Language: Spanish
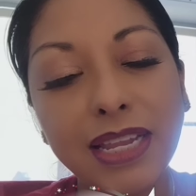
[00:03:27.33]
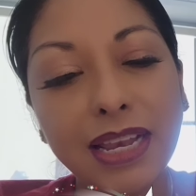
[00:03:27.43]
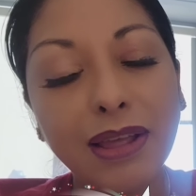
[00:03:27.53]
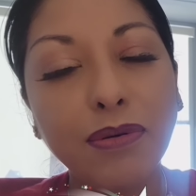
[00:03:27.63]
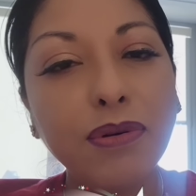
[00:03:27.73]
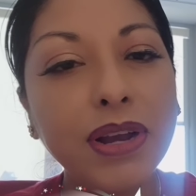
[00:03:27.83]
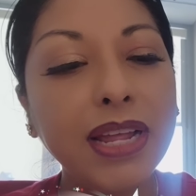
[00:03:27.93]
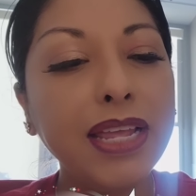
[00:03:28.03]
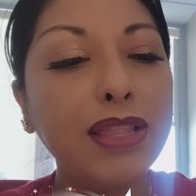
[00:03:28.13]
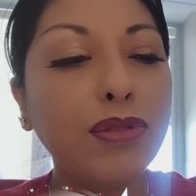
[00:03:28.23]
tiene la
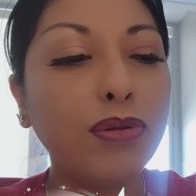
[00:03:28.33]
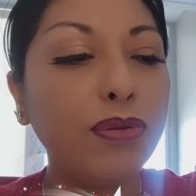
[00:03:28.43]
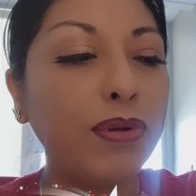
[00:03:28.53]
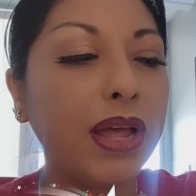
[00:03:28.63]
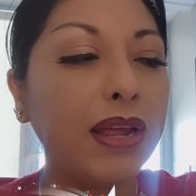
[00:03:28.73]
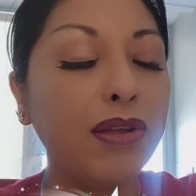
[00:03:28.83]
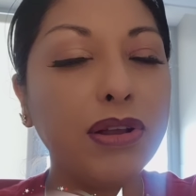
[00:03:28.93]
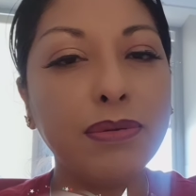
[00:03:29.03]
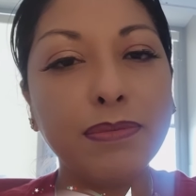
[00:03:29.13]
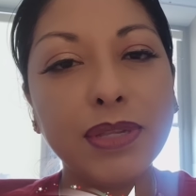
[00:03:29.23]
hora y todo, a qué
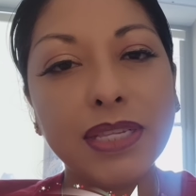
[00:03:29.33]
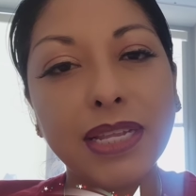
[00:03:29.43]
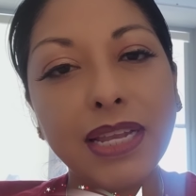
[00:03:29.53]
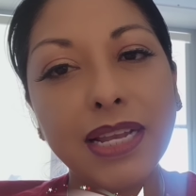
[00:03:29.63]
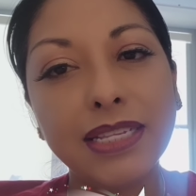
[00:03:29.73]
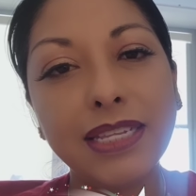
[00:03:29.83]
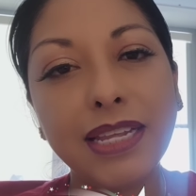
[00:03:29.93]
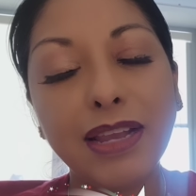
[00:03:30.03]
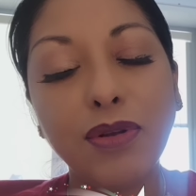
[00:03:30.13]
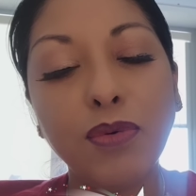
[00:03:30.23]
hora vamos a salir,
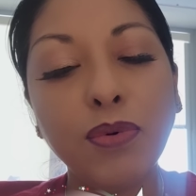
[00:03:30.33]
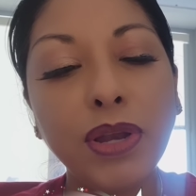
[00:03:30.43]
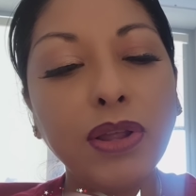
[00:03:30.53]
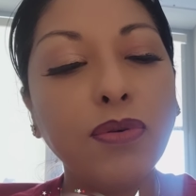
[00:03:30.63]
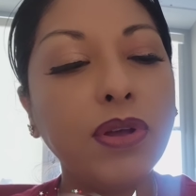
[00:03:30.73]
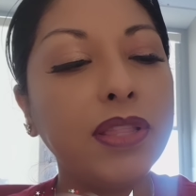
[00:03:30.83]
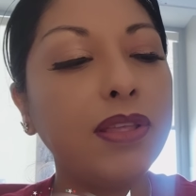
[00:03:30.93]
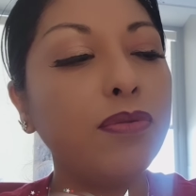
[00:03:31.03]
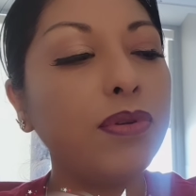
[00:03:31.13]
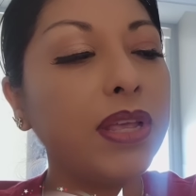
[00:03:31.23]
así que lo único que
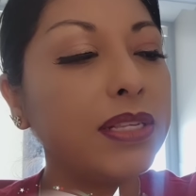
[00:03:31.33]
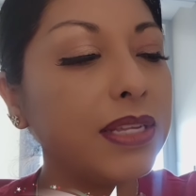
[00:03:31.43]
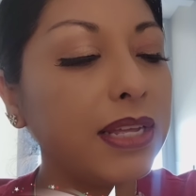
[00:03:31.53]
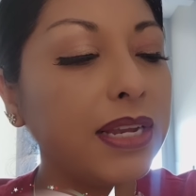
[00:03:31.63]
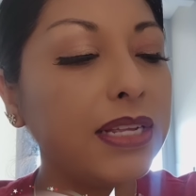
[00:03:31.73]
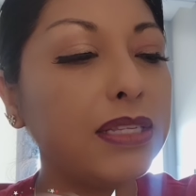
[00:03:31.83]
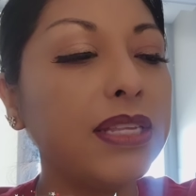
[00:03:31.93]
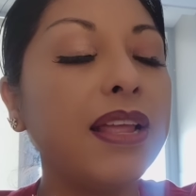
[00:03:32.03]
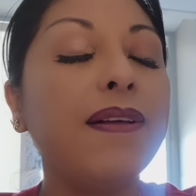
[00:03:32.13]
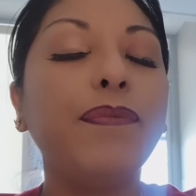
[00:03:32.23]
tengo que hacer
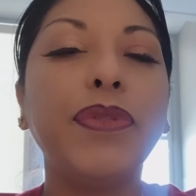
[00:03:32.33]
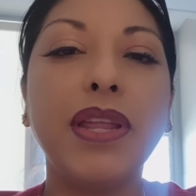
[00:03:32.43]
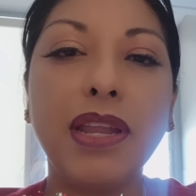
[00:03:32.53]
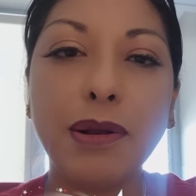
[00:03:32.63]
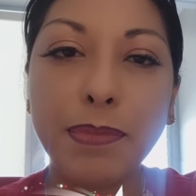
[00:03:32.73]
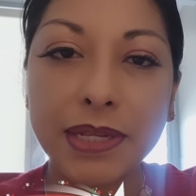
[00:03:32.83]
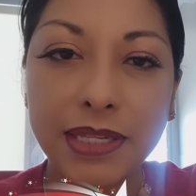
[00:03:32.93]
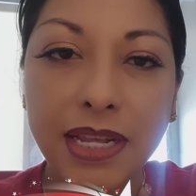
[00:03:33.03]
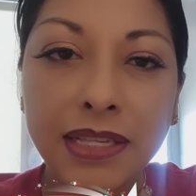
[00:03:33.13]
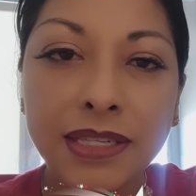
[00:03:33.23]
es tener
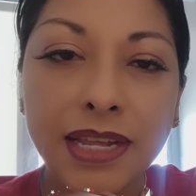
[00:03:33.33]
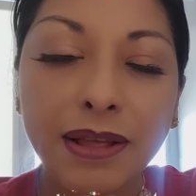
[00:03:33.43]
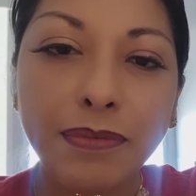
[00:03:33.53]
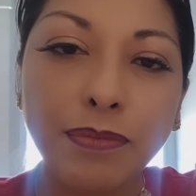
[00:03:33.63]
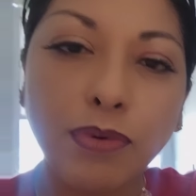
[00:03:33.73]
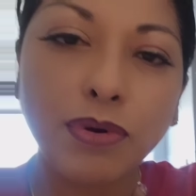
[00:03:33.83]
paciencia,